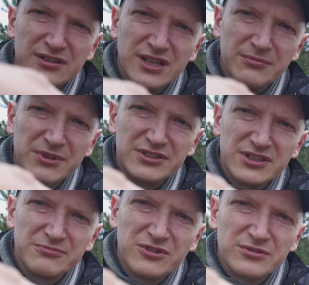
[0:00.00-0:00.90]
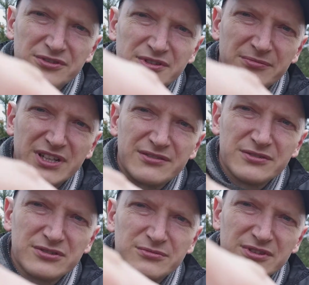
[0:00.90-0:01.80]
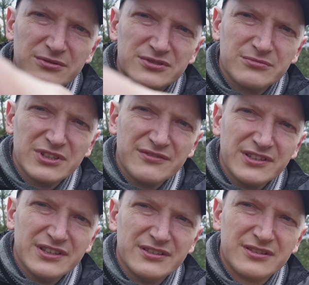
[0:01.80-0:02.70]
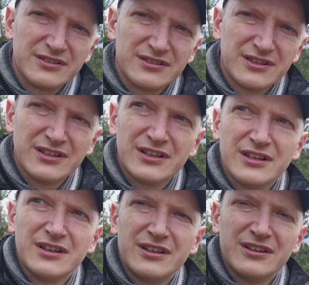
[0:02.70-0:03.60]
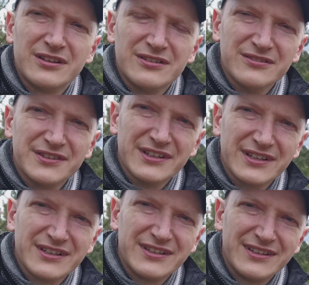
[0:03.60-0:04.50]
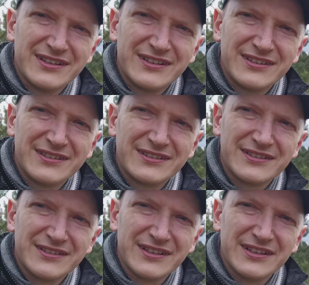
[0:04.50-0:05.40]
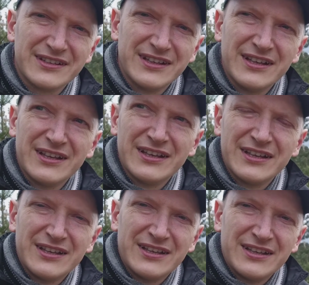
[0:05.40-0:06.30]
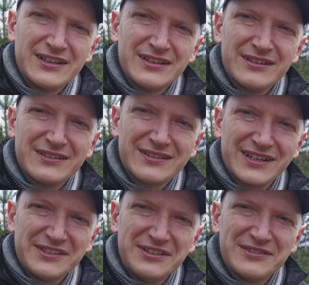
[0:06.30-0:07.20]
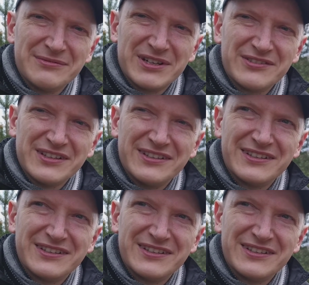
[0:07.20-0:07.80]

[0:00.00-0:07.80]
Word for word: Я, подожди, фокус направлю, чтобы лучше было видно. Вот так. Да. Красивая, правда?